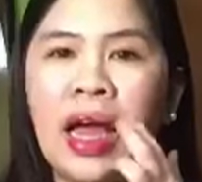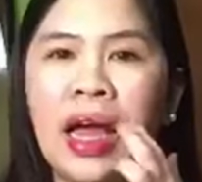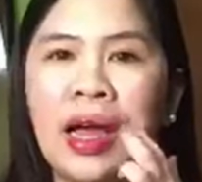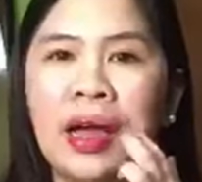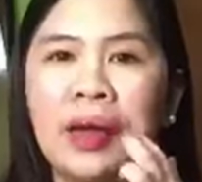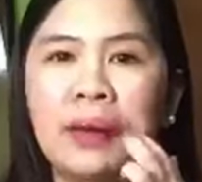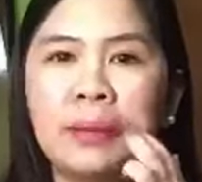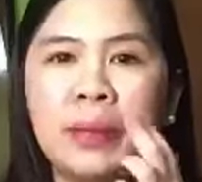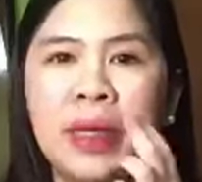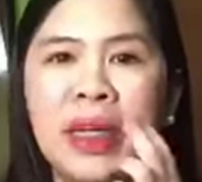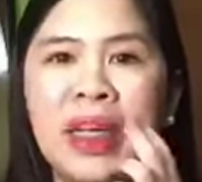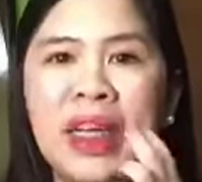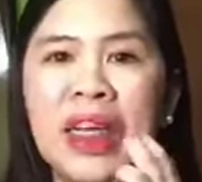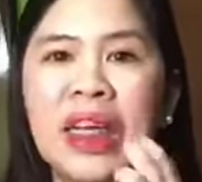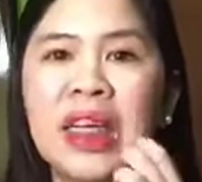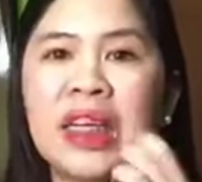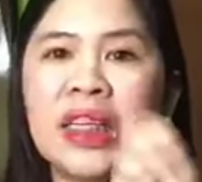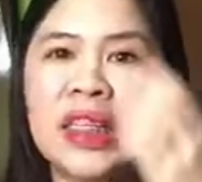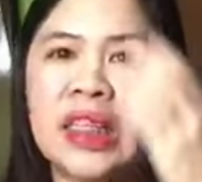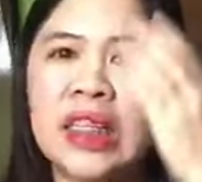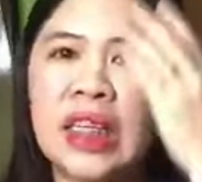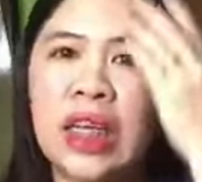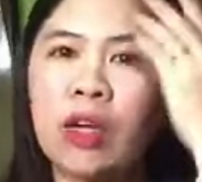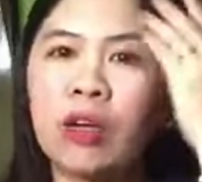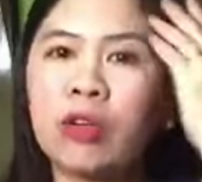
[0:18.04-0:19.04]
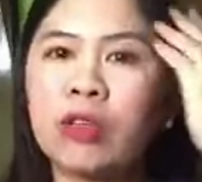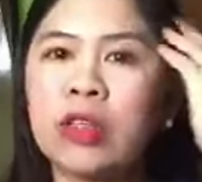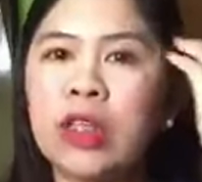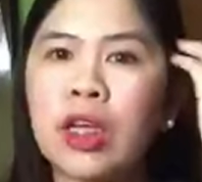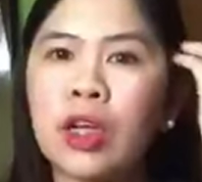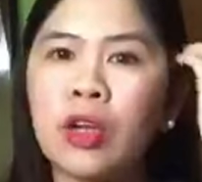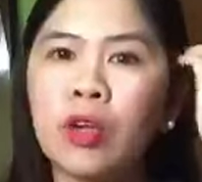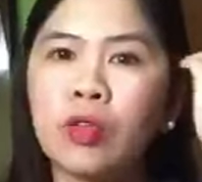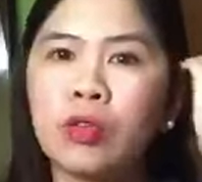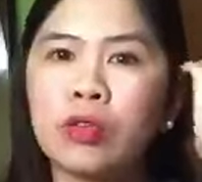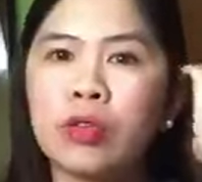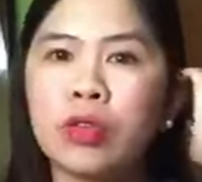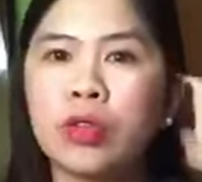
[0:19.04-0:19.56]
Um, mahilig kasi ako
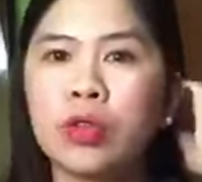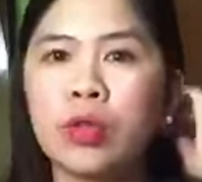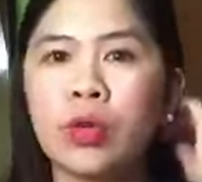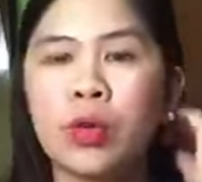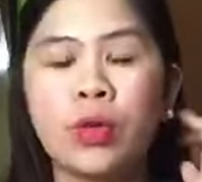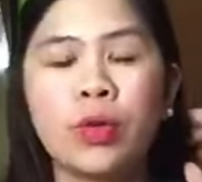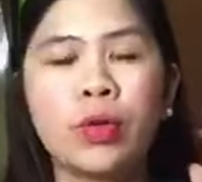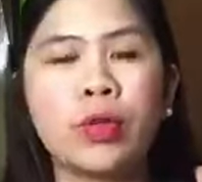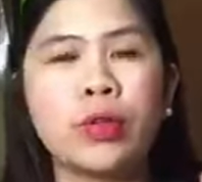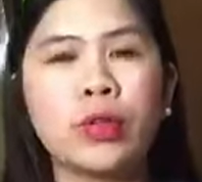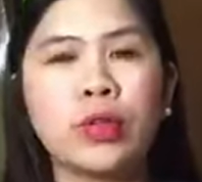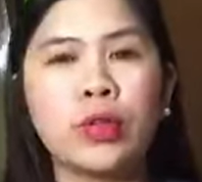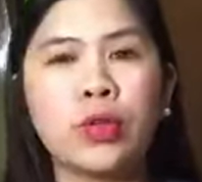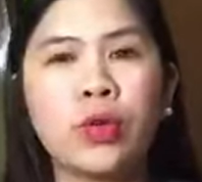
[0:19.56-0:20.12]
sa lotion.